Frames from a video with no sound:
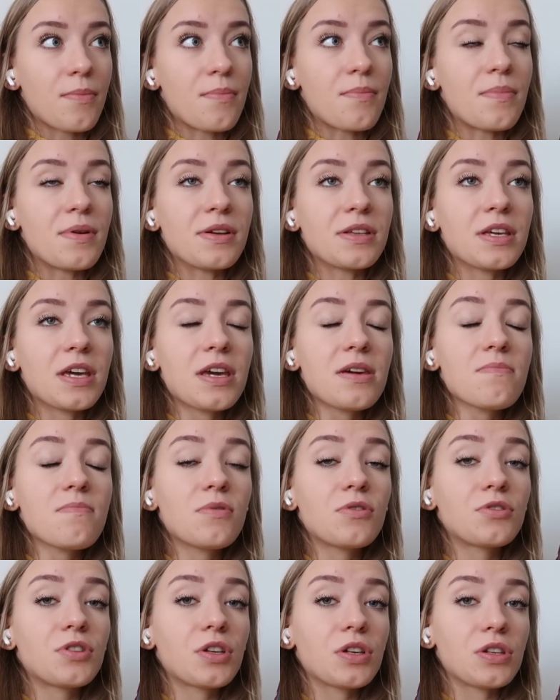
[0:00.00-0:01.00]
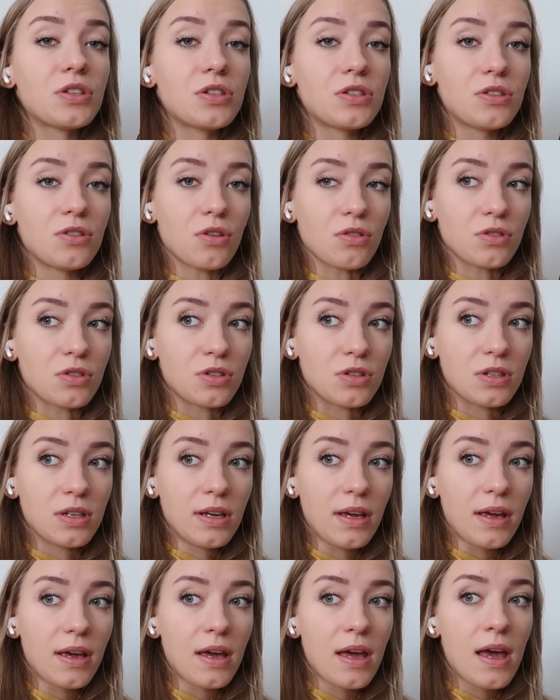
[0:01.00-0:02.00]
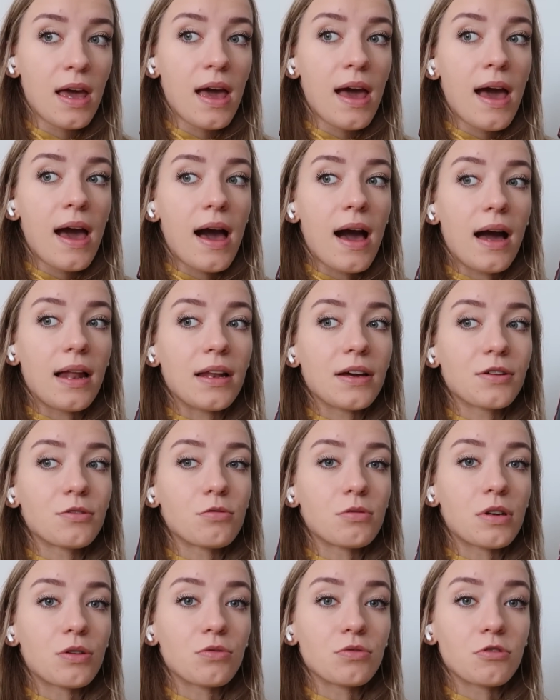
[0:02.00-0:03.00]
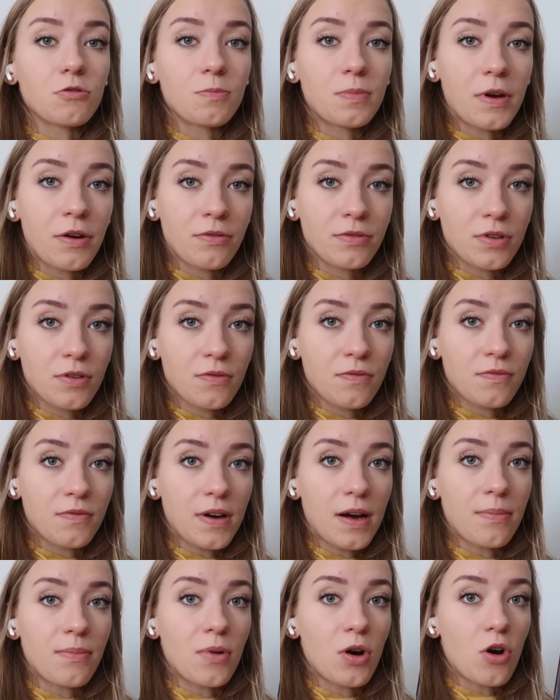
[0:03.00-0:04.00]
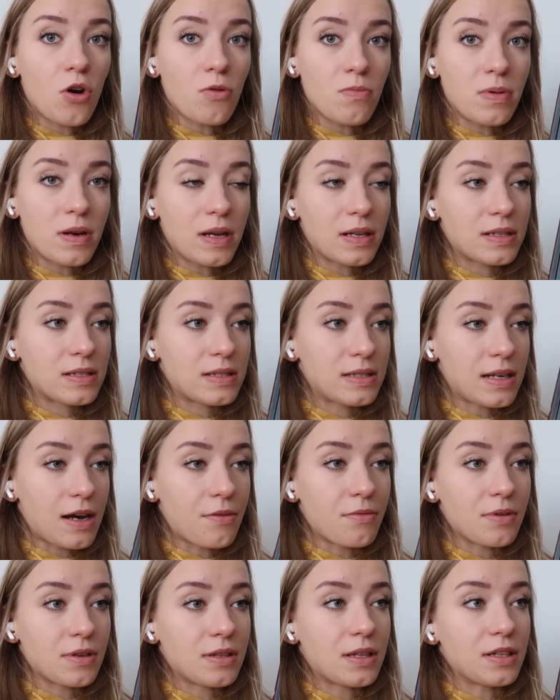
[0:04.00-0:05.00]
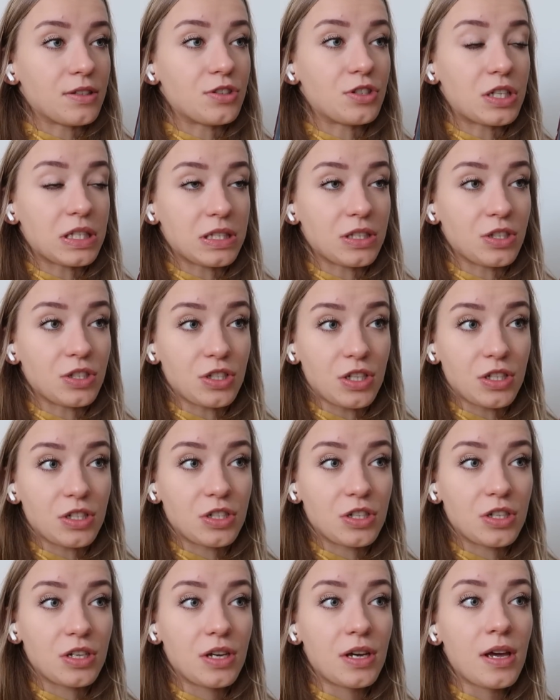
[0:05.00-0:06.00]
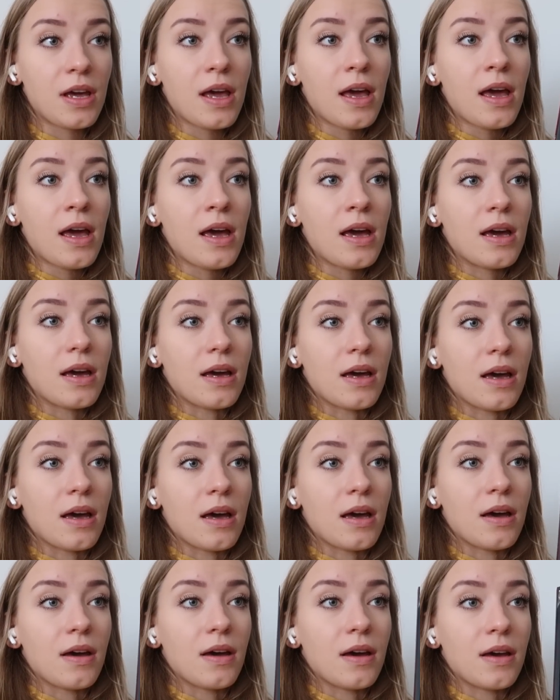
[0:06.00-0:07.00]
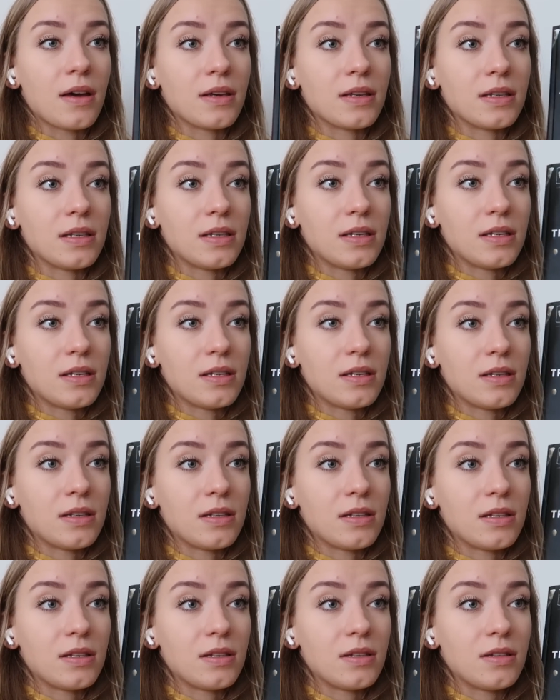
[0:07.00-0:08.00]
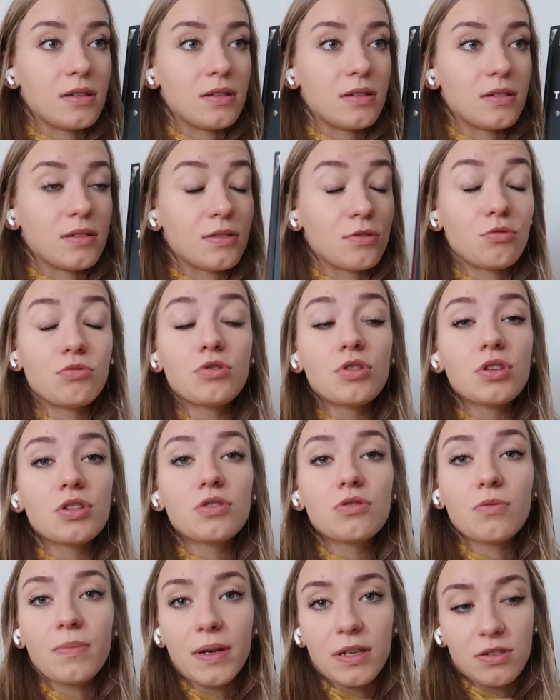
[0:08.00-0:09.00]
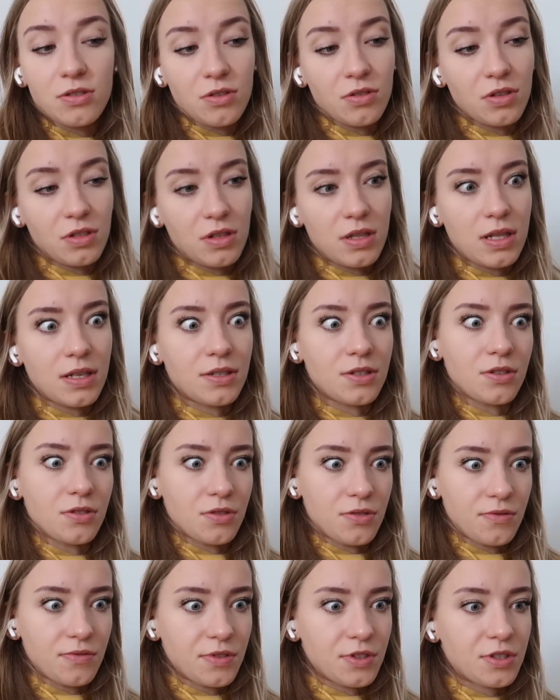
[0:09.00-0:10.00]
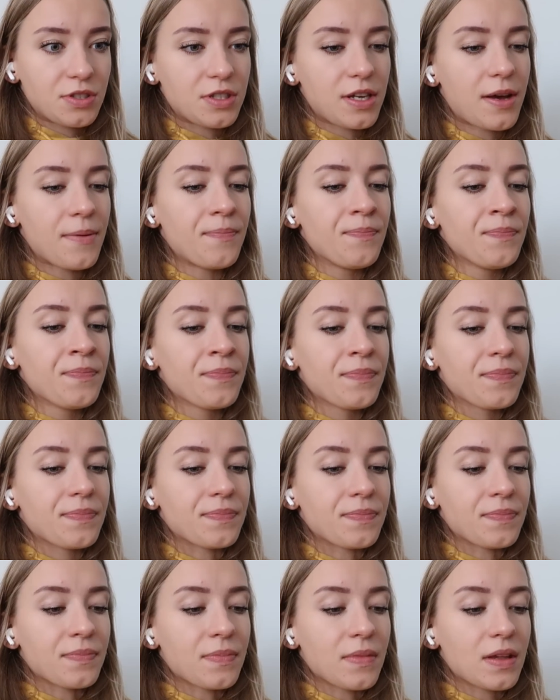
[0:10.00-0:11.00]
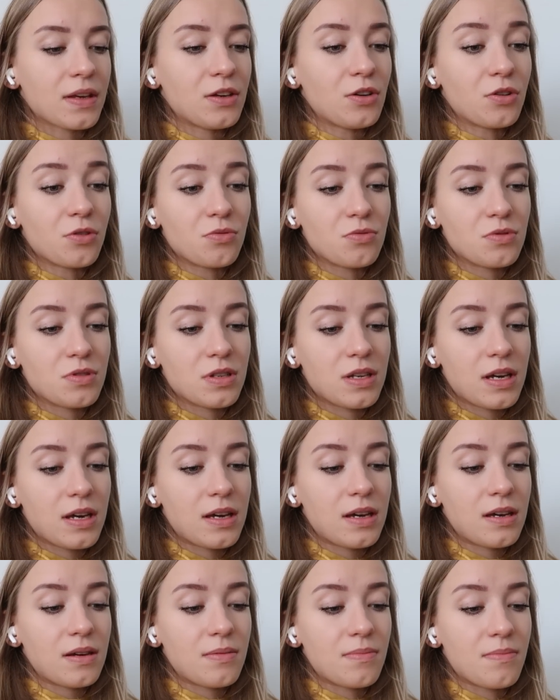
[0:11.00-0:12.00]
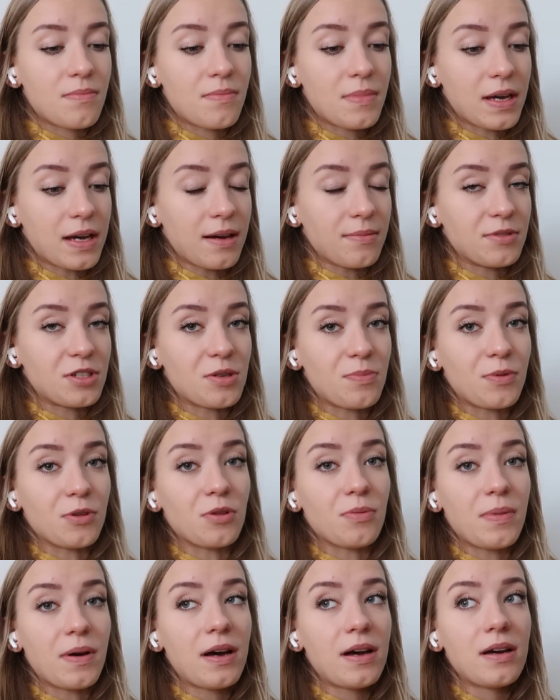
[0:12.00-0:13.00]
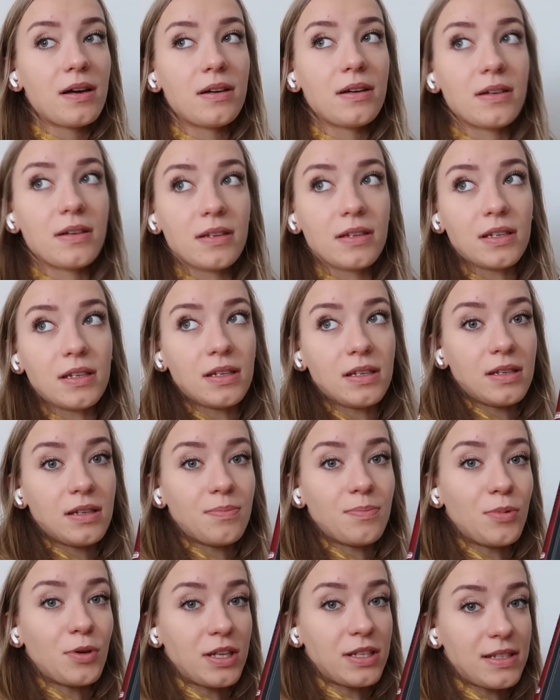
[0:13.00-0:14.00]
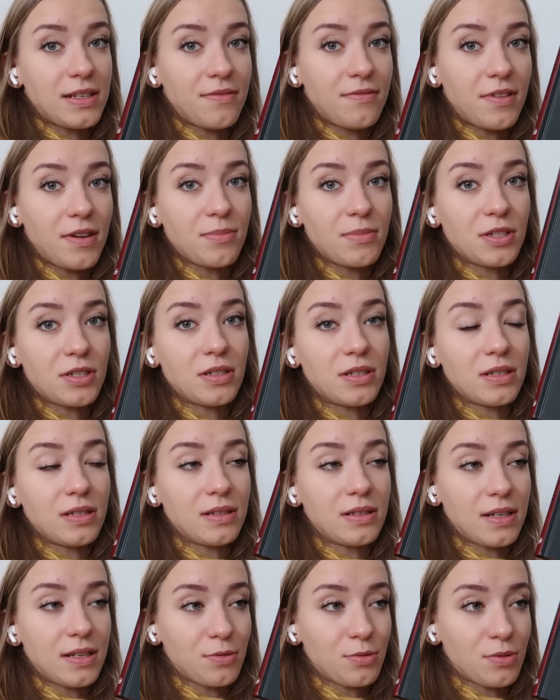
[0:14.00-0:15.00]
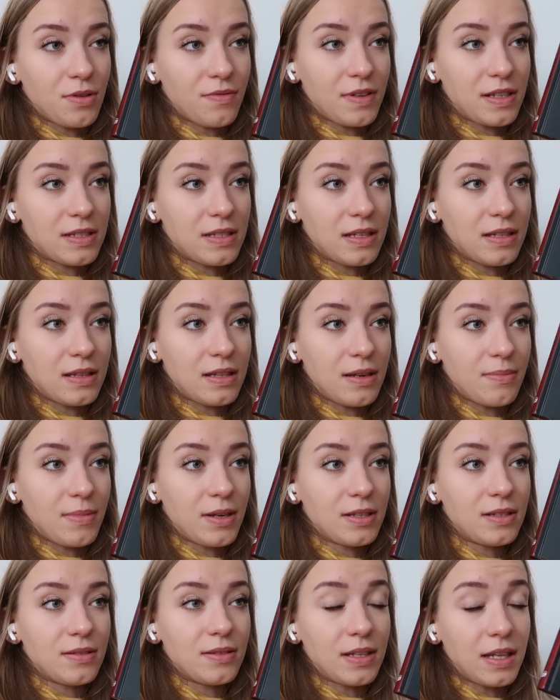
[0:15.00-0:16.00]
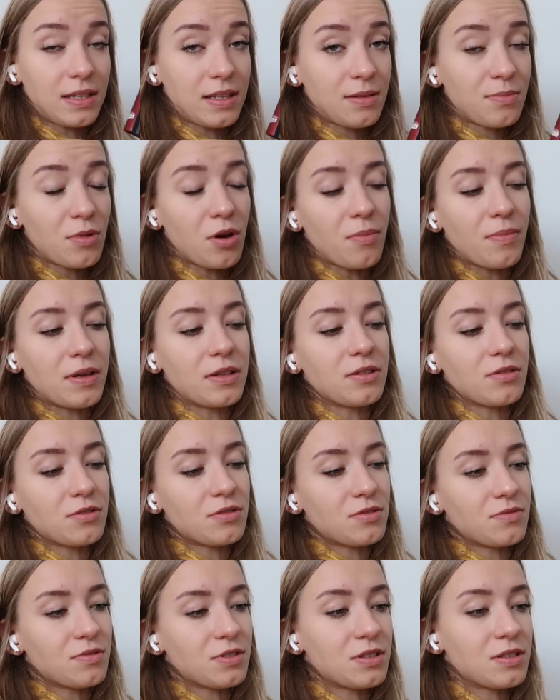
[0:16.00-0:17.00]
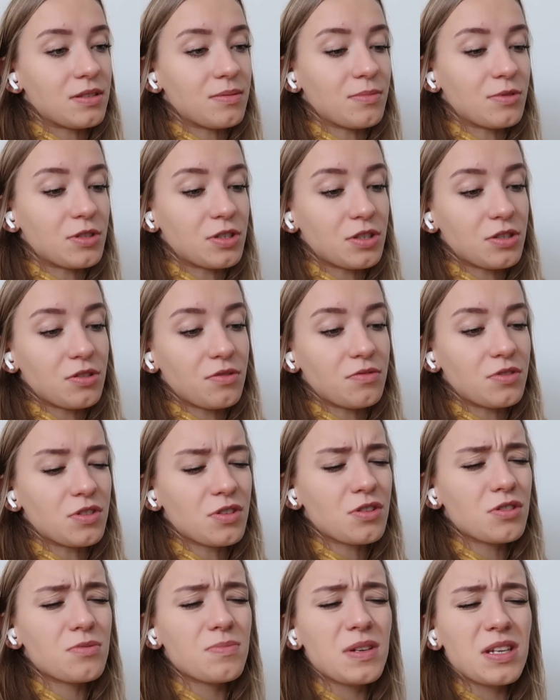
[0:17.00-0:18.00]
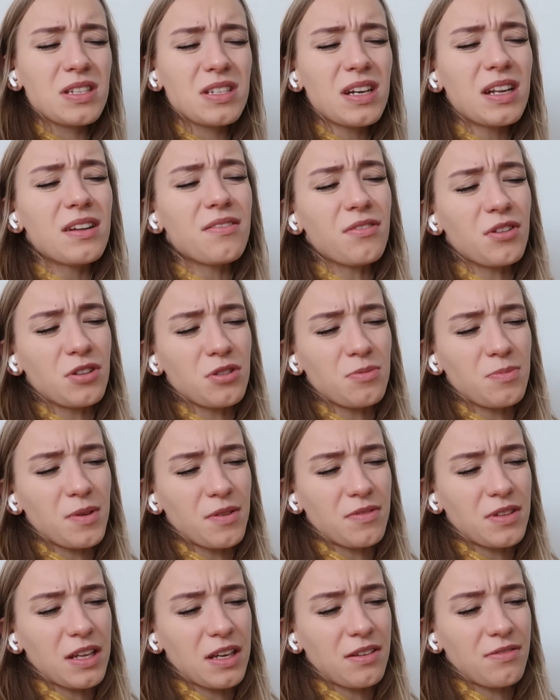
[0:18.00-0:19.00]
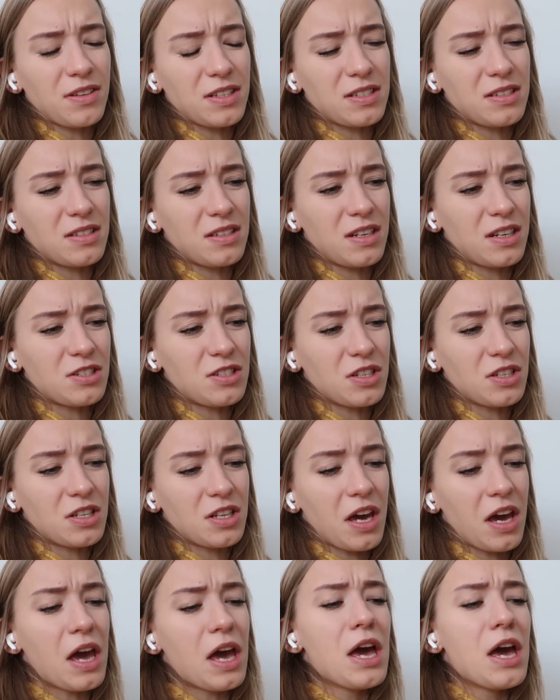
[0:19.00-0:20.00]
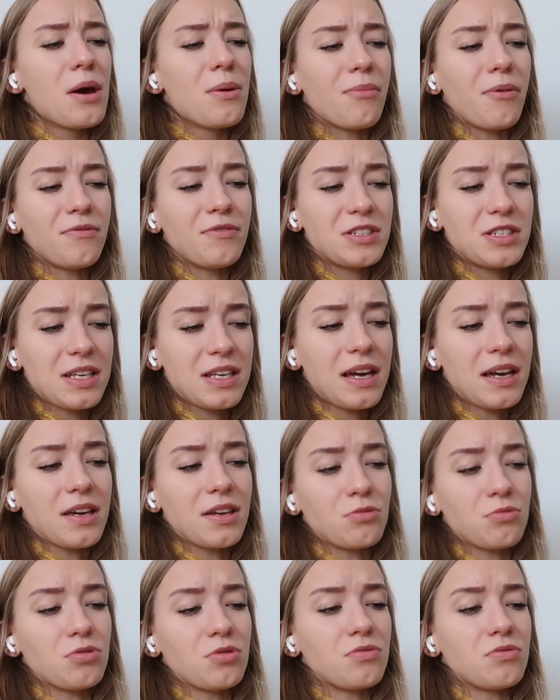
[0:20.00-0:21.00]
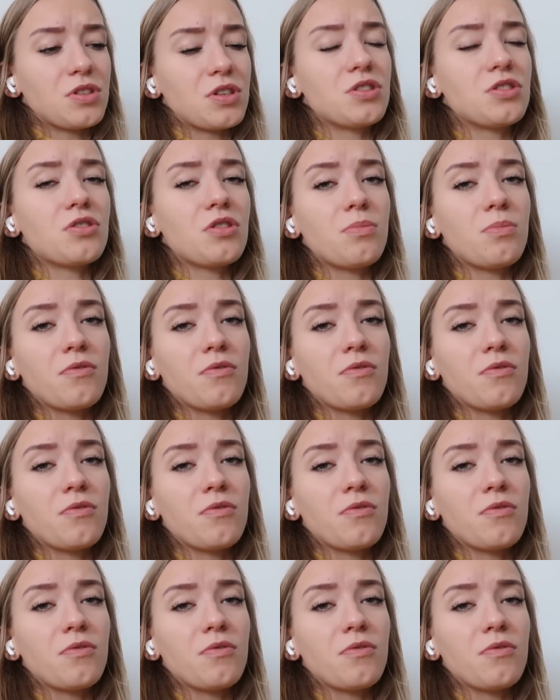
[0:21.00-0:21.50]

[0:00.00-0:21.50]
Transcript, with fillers: mniej może istotnych, ale które uzupełnią Wam obraz cały tej trzeciej Rzeszy. E, I dużo jest tu bardzo o Hitlerze oczywiście. Mm, I ogólnie mega mi się podoba i polecam Wam, jeśli interesuje Was ten temat na ten moment. Oczywiście może się to wszystko zmienić, ale wątpię w tej kwestii raczej nie, bo widzę jakie tu są rzeczy